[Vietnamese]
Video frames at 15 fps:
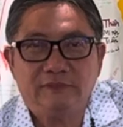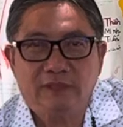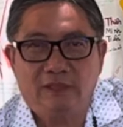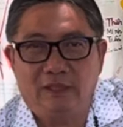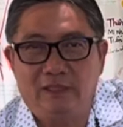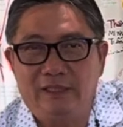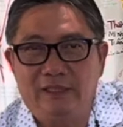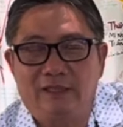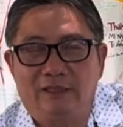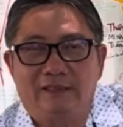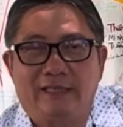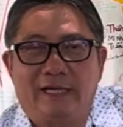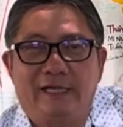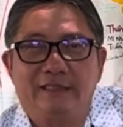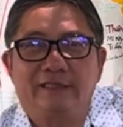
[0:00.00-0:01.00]
đó lý do
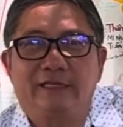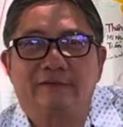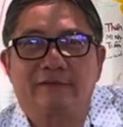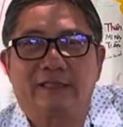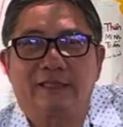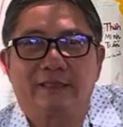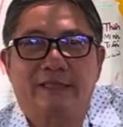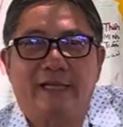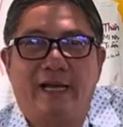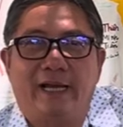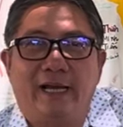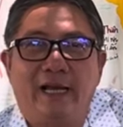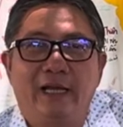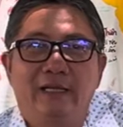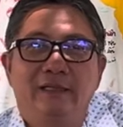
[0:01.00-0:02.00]
tại sao tất
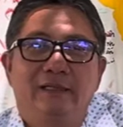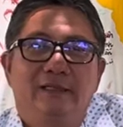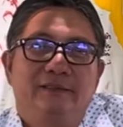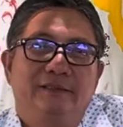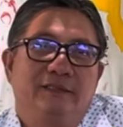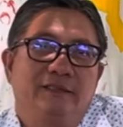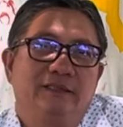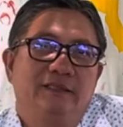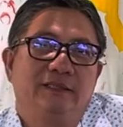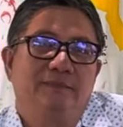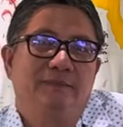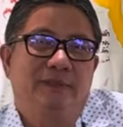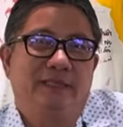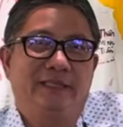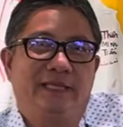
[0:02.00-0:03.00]
cả những đứa
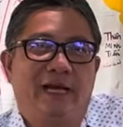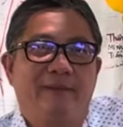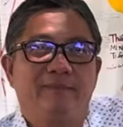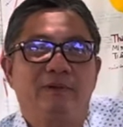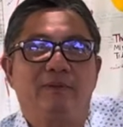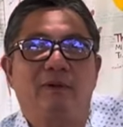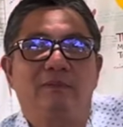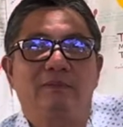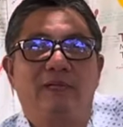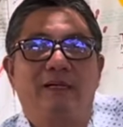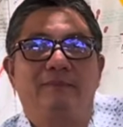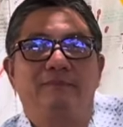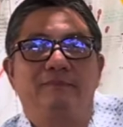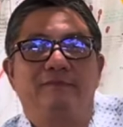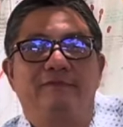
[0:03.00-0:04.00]
18 tới
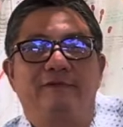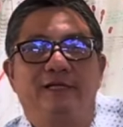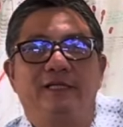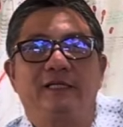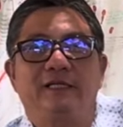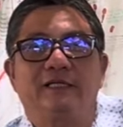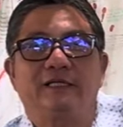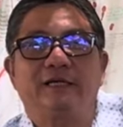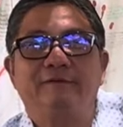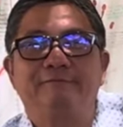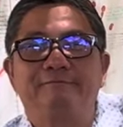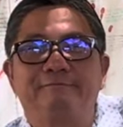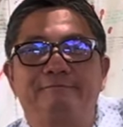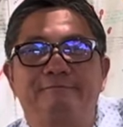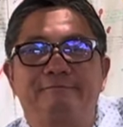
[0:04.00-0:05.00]
45 phải đi khắp
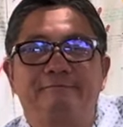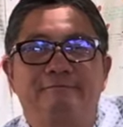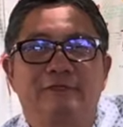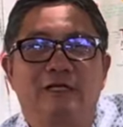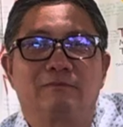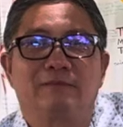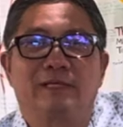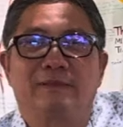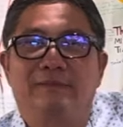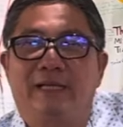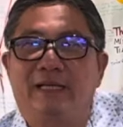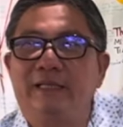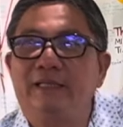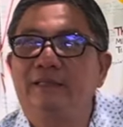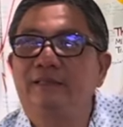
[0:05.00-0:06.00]
Đông Nam
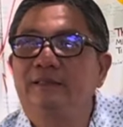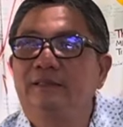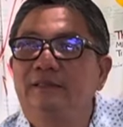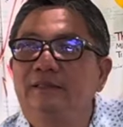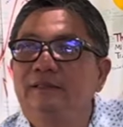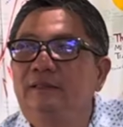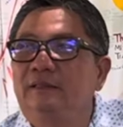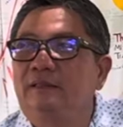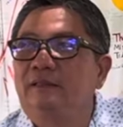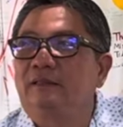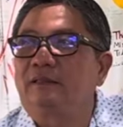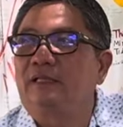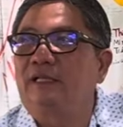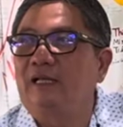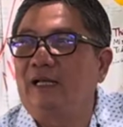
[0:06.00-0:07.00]
Á
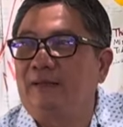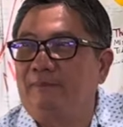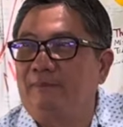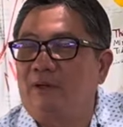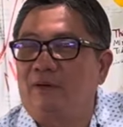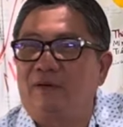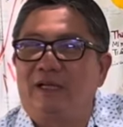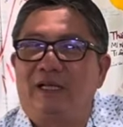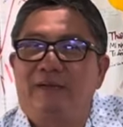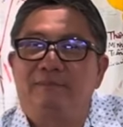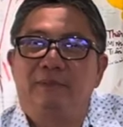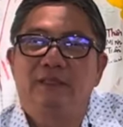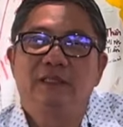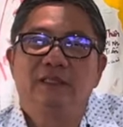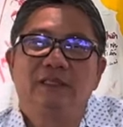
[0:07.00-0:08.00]
đi làm mọi làm
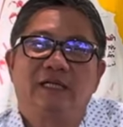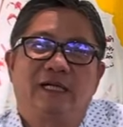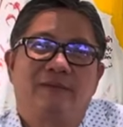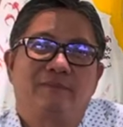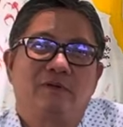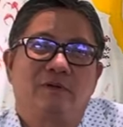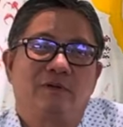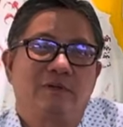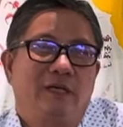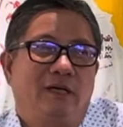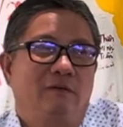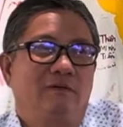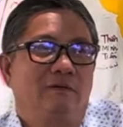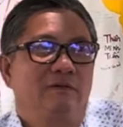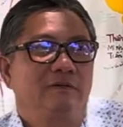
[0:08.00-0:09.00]
mướn làm cô
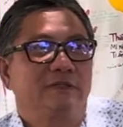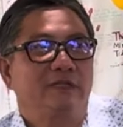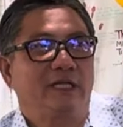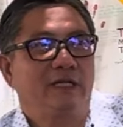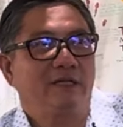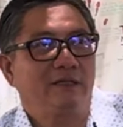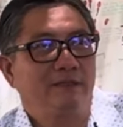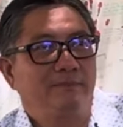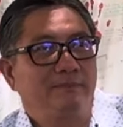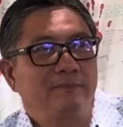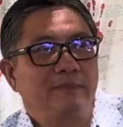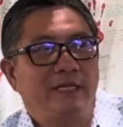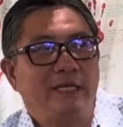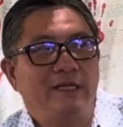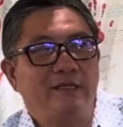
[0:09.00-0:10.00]
dâu sanh dùm
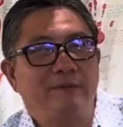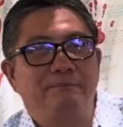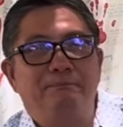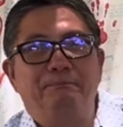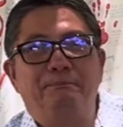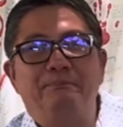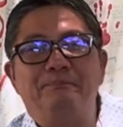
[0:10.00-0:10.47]
để dùm